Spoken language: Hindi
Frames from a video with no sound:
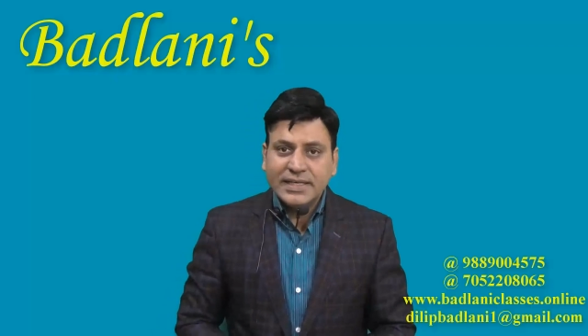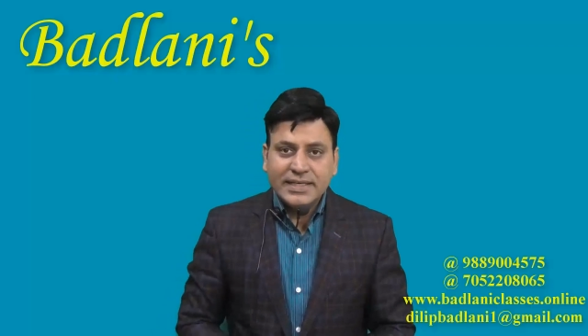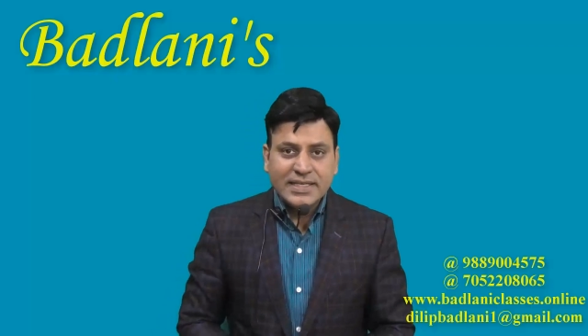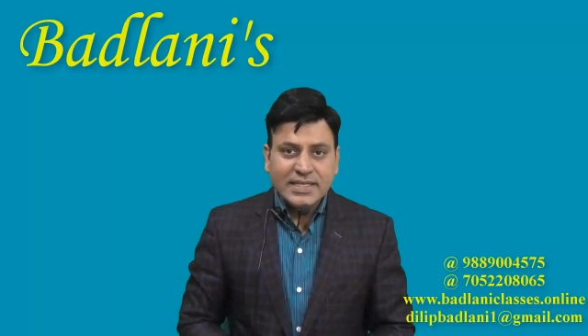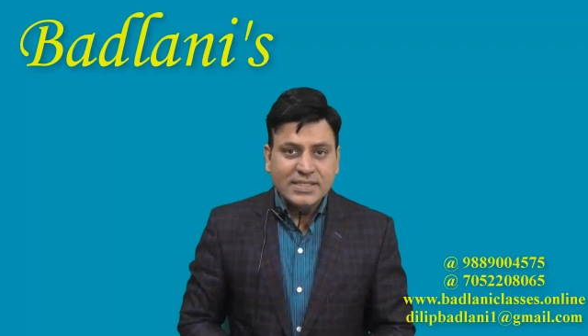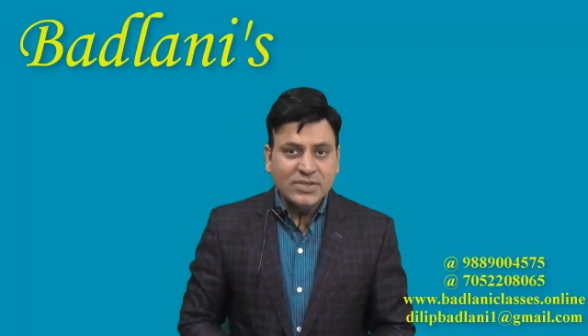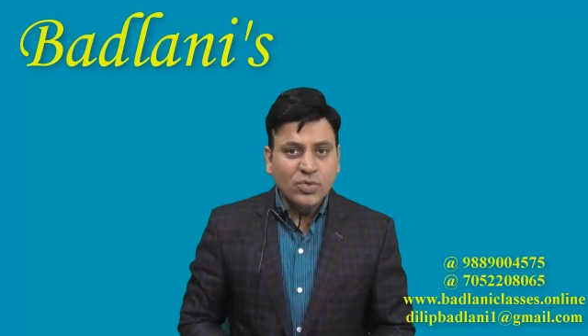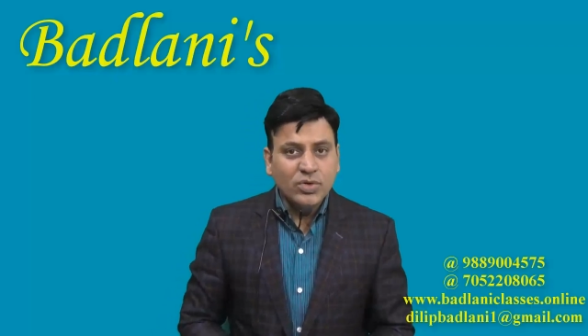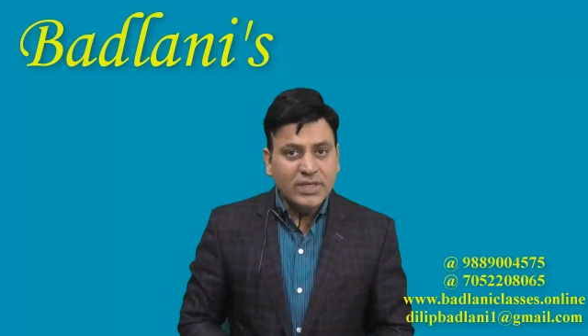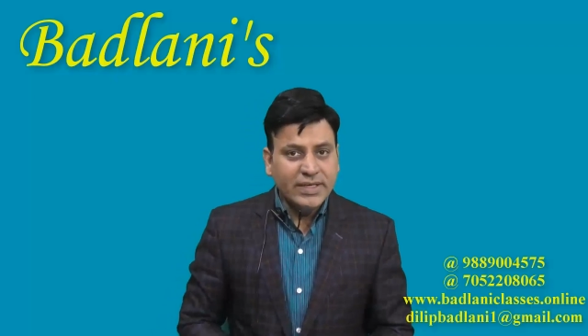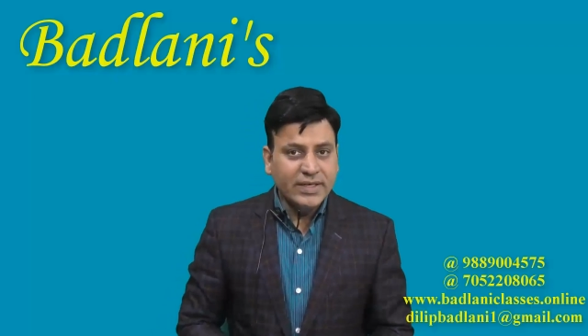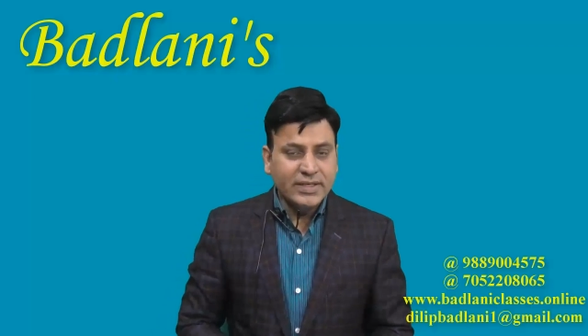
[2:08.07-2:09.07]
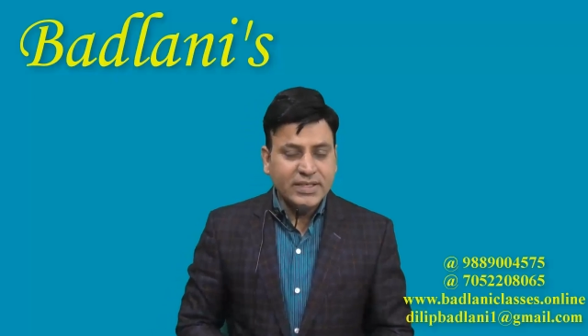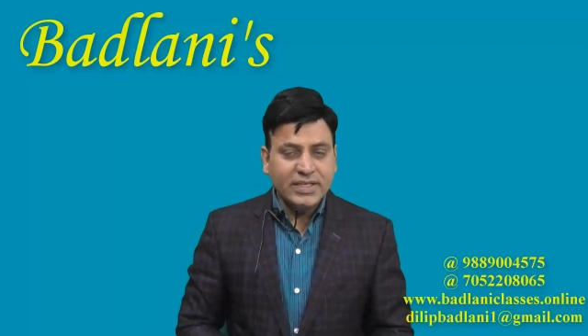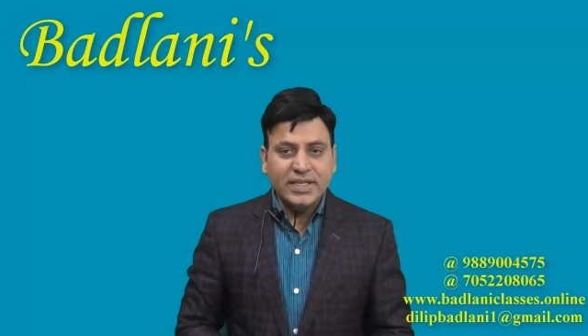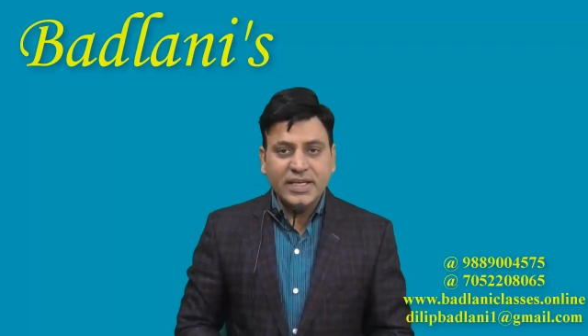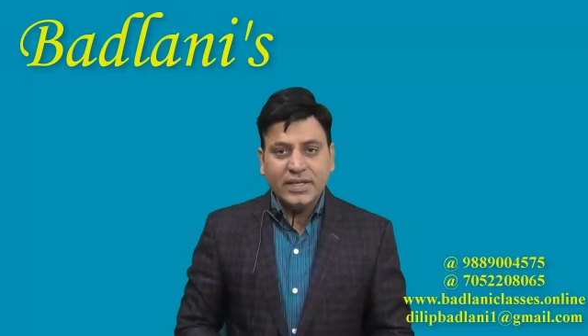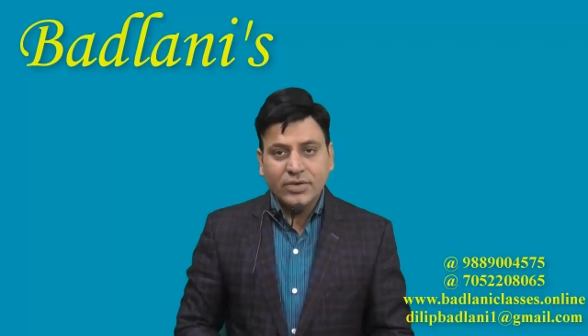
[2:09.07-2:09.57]
टी को डिडक्ट
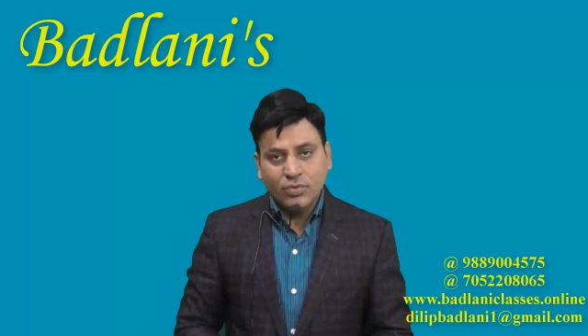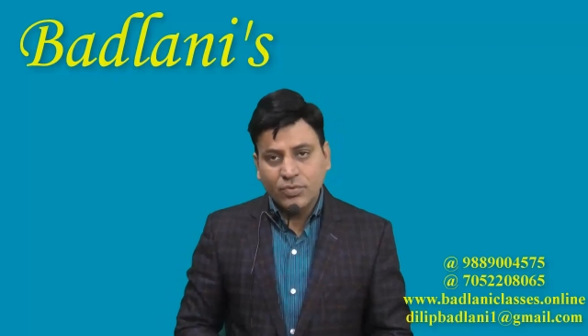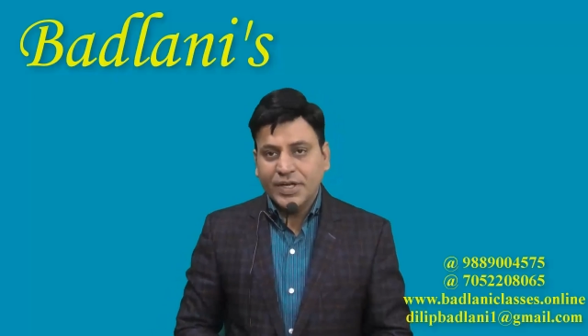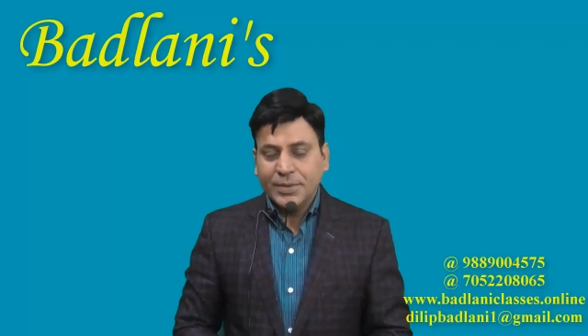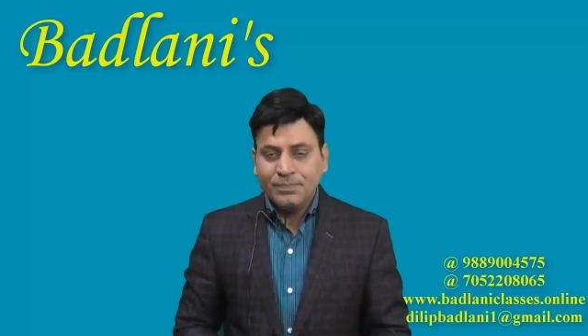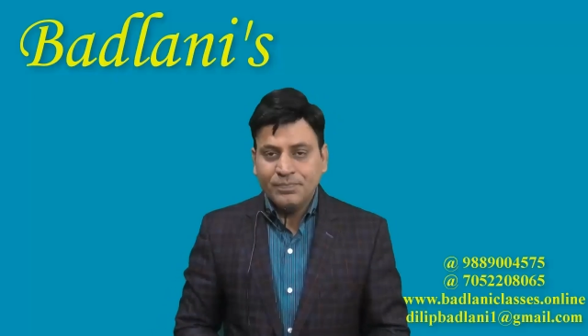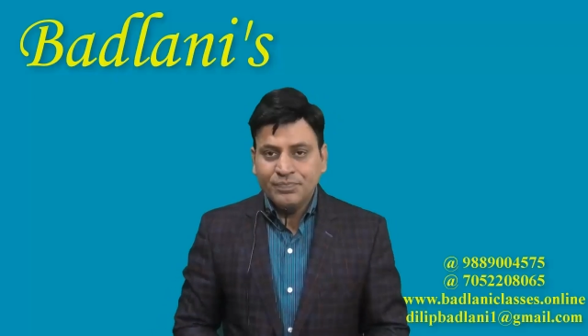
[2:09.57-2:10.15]
किए हुए